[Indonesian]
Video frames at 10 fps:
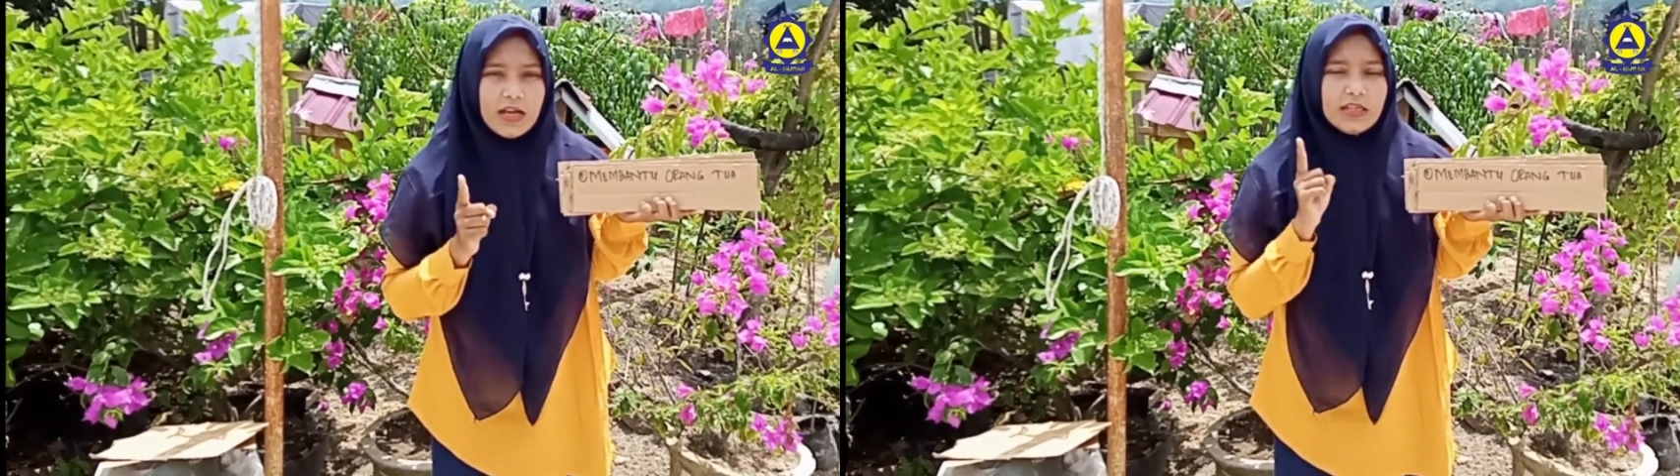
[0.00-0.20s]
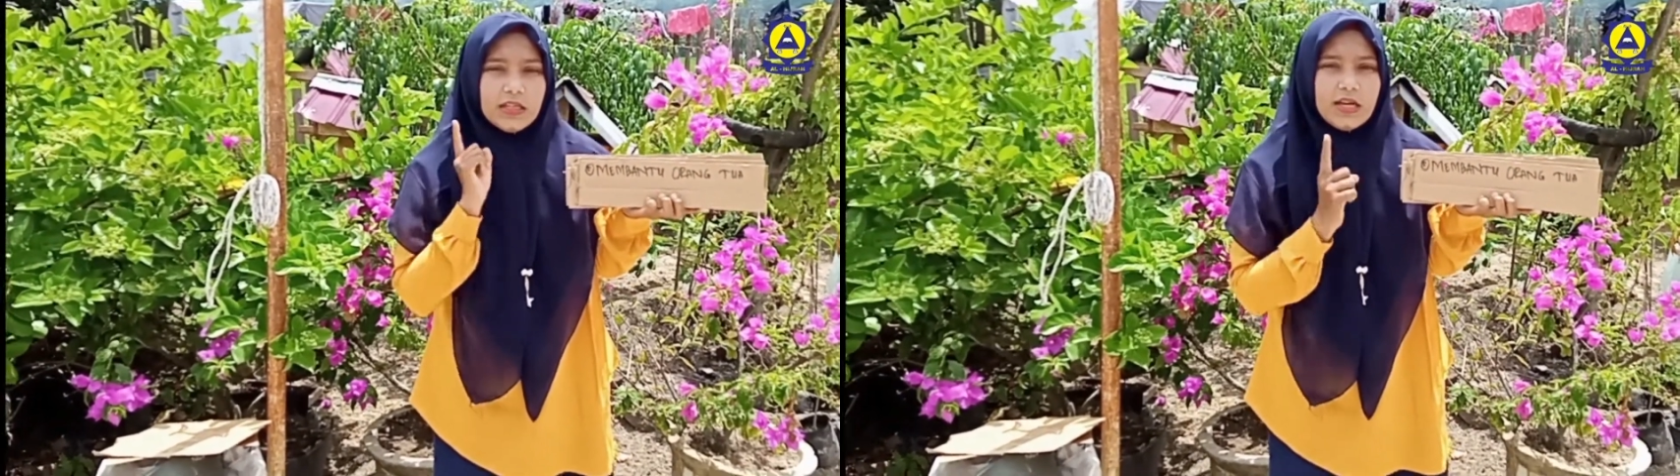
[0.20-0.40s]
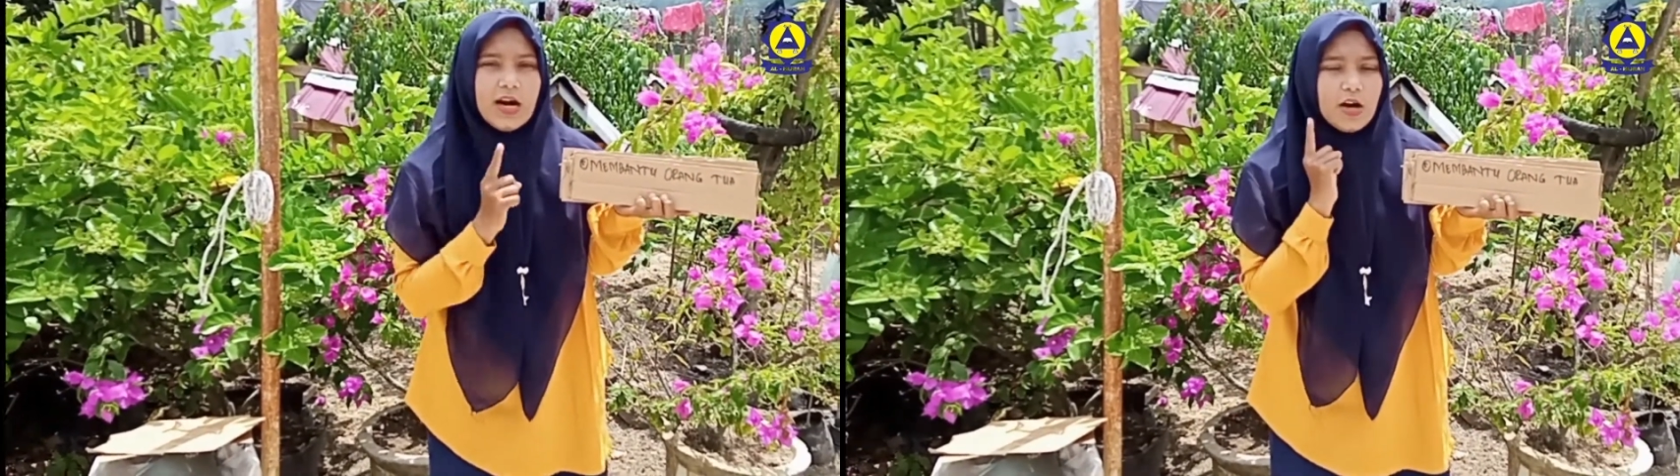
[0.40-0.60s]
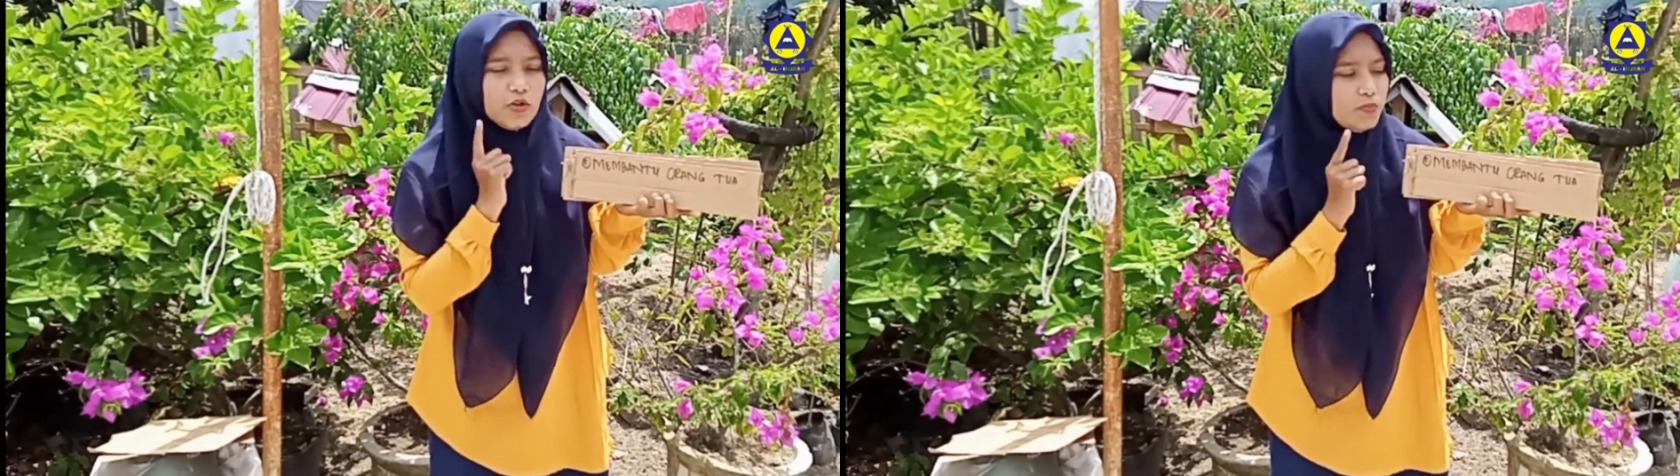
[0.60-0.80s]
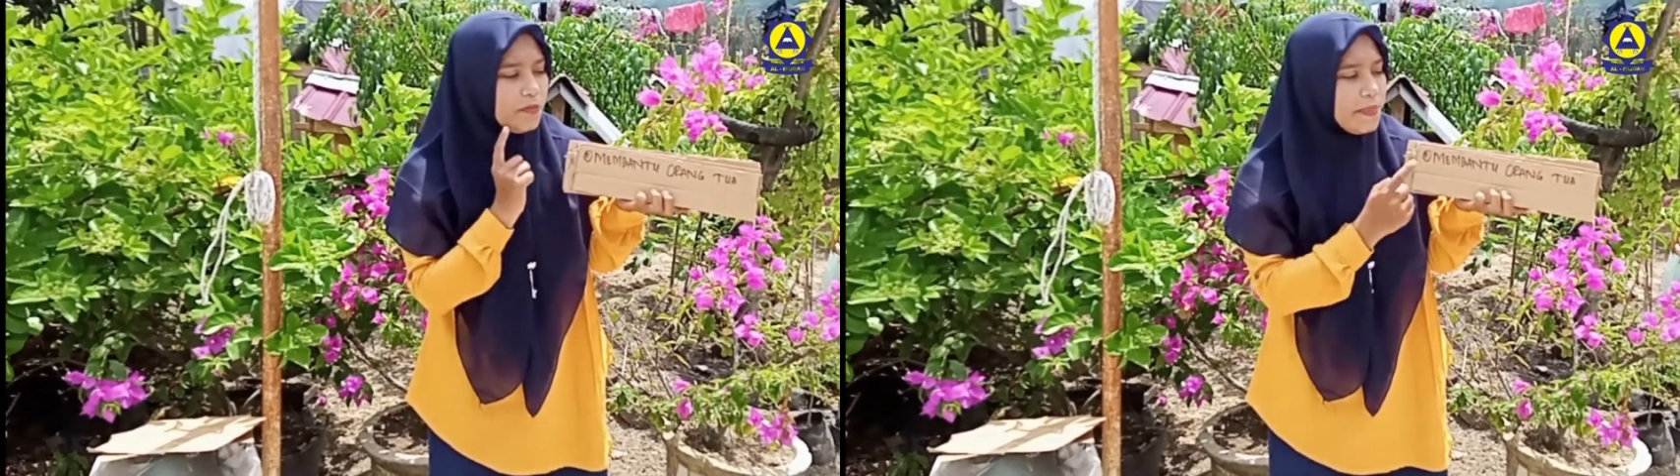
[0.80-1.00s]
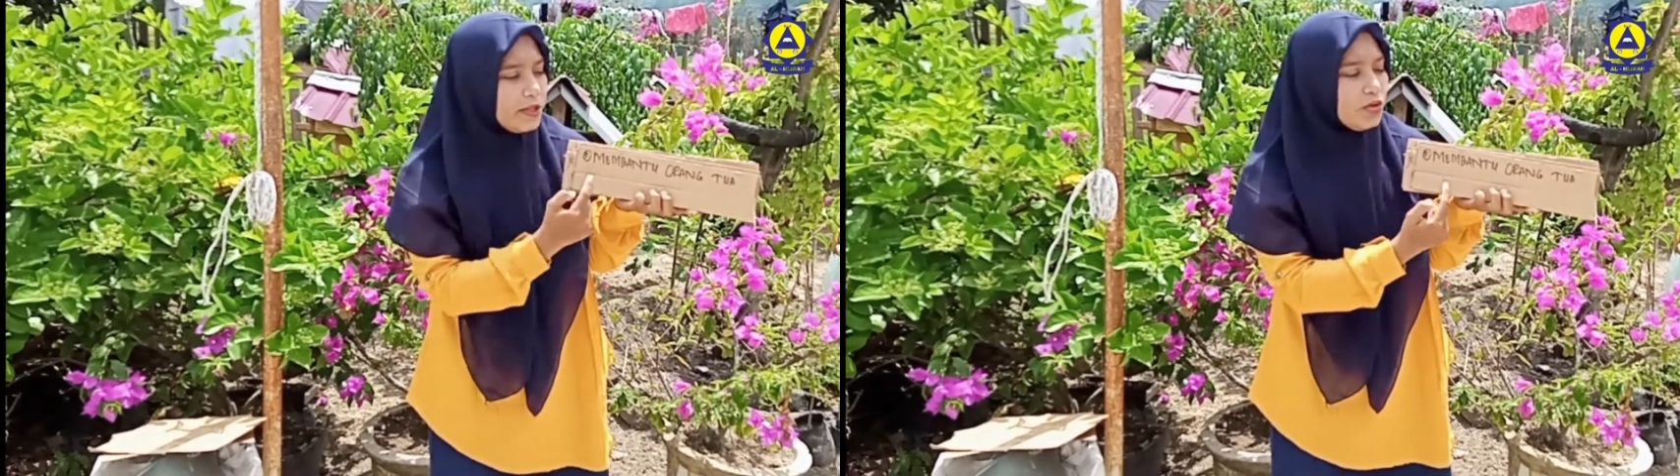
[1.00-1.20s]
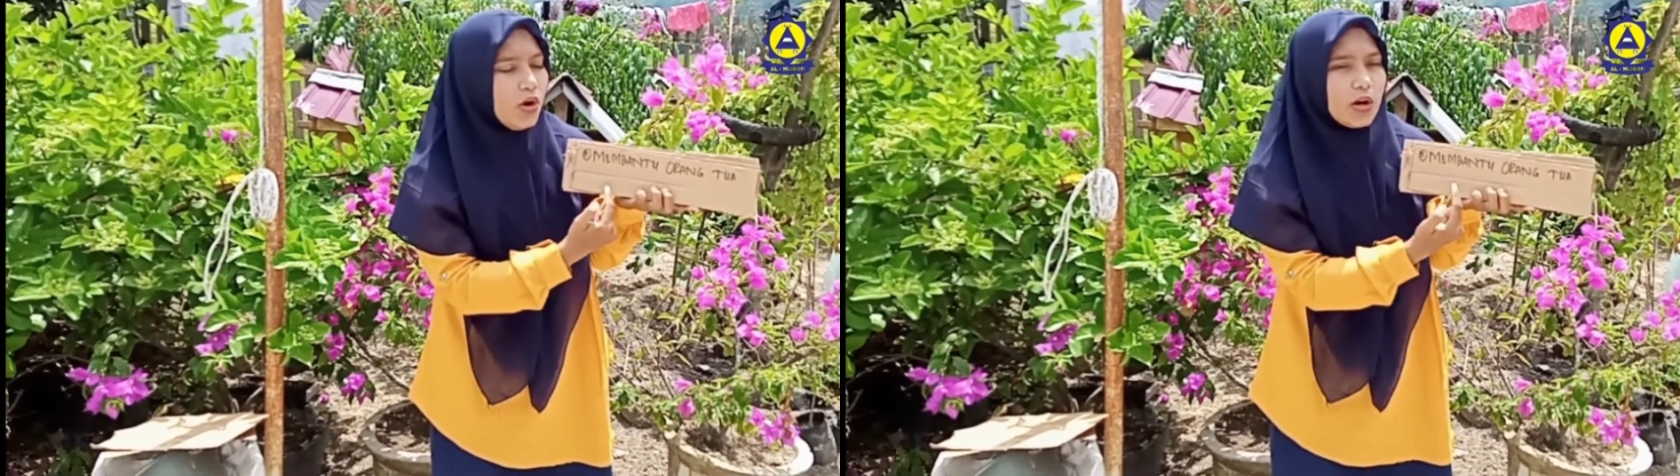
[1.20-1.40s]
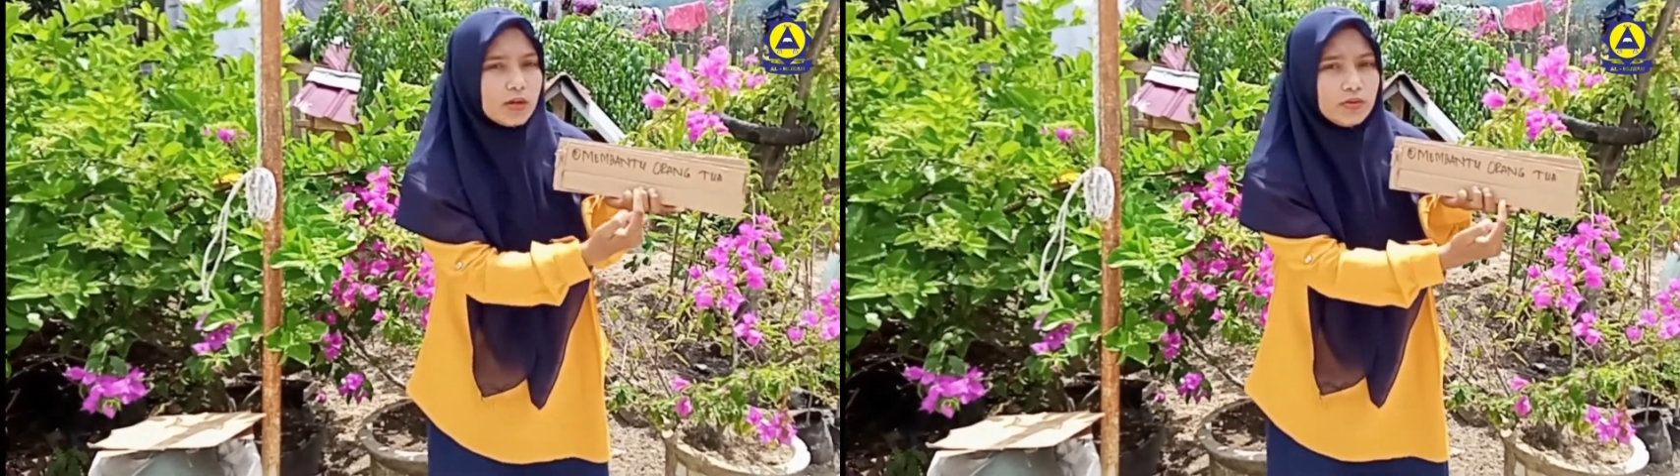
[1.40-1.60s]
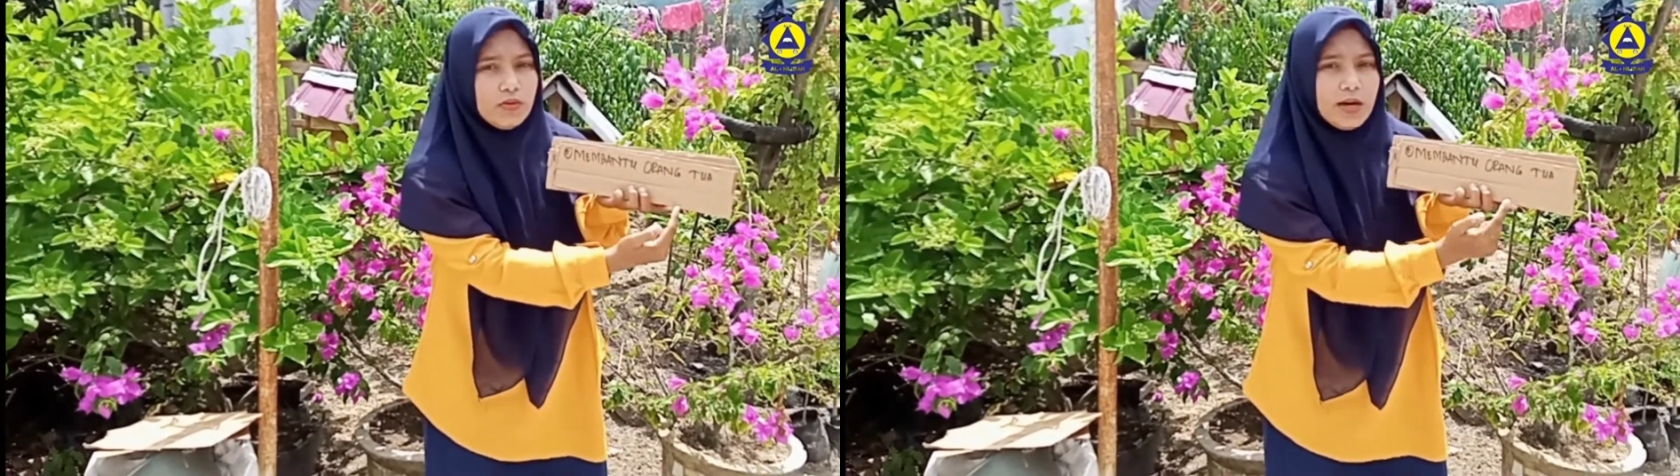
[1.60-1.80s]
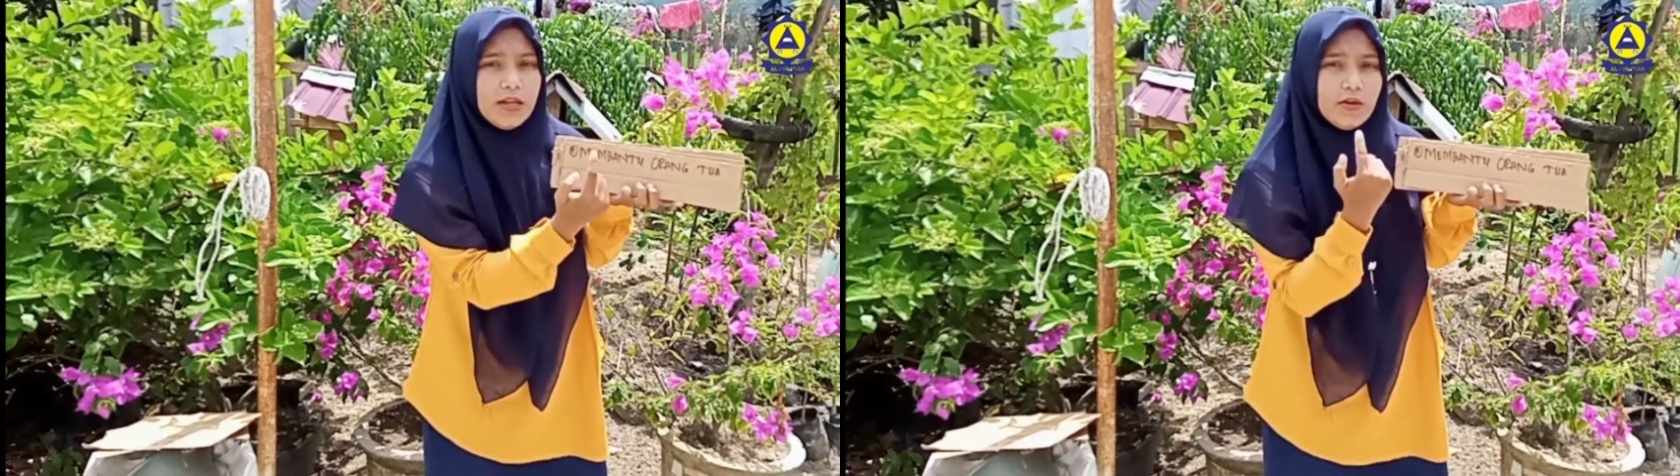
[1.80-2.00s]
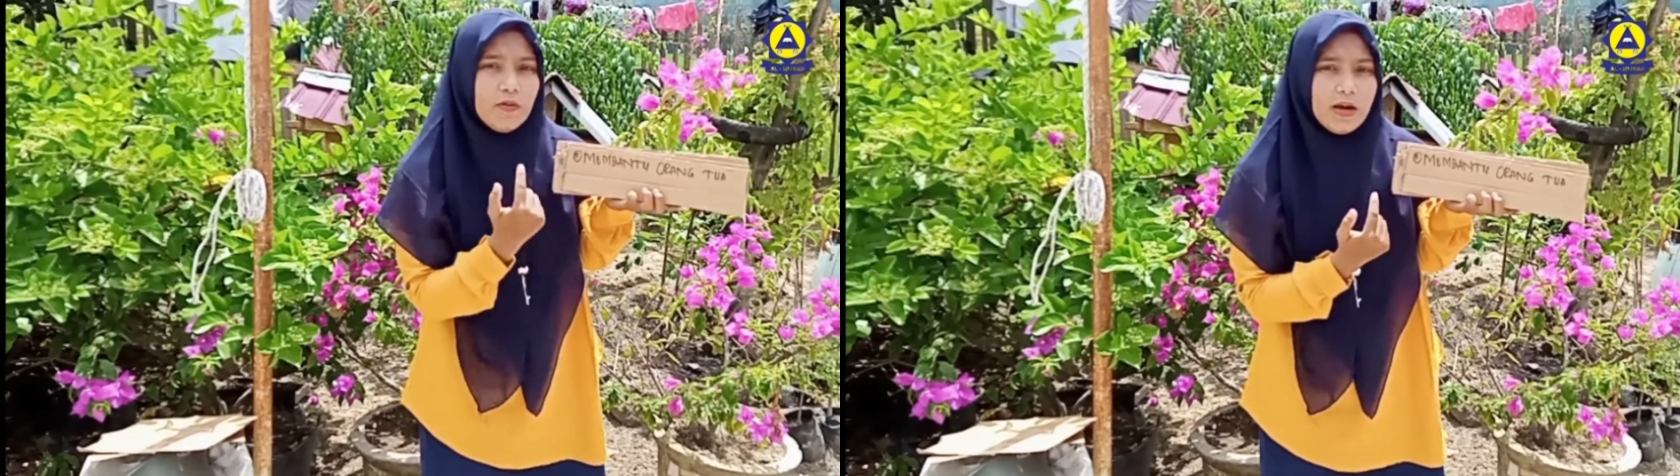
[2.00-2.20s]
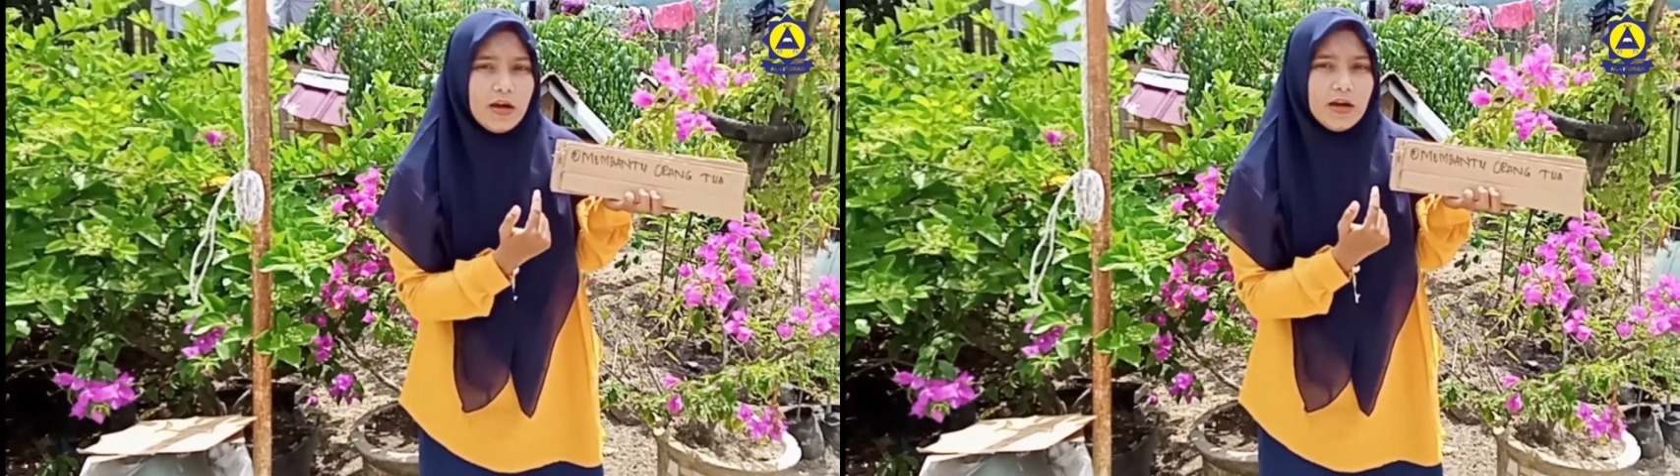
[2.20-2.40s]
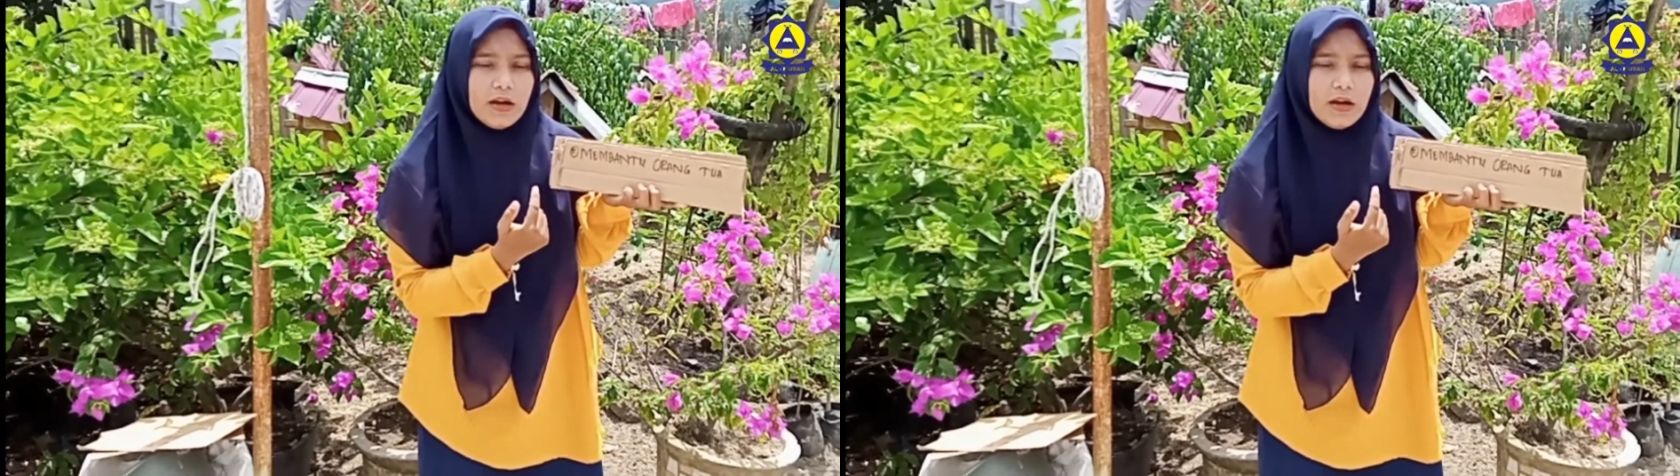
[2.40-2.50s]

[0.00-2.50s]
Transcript: Kita harus membantu orang tua di rumah.